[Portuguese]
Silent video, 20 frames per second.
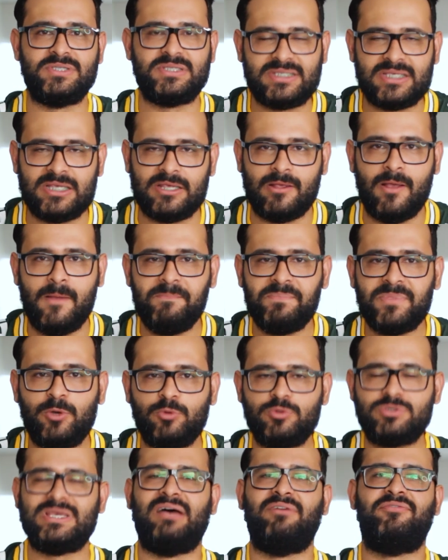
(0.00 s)
Sim,
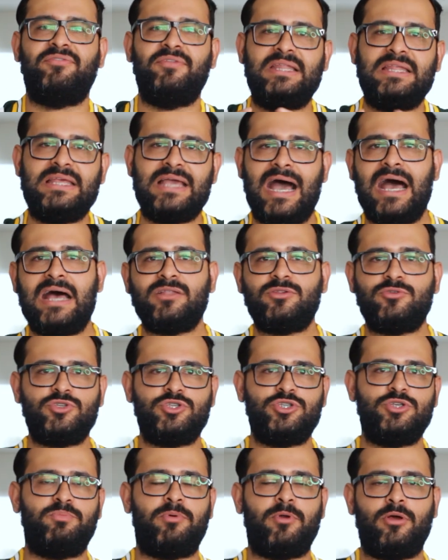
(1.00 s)
os
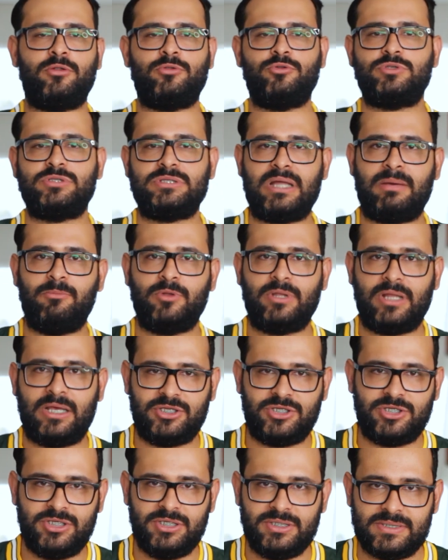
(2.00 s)
afiliados de produtos da
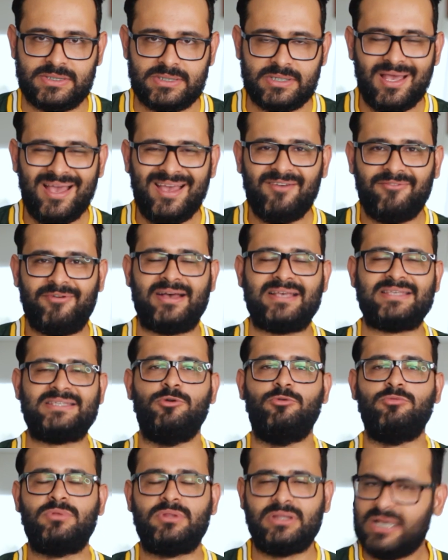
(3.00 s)
Monetize
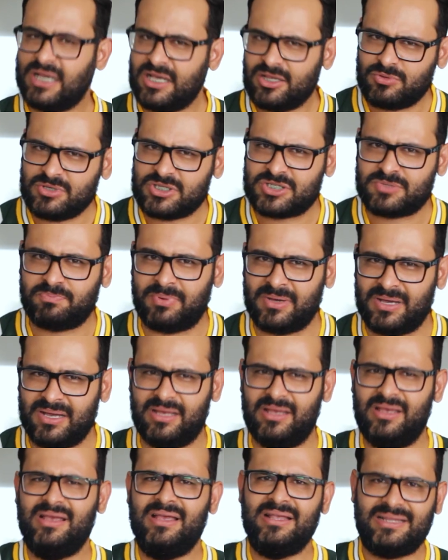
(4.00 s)
faziam tanto spam,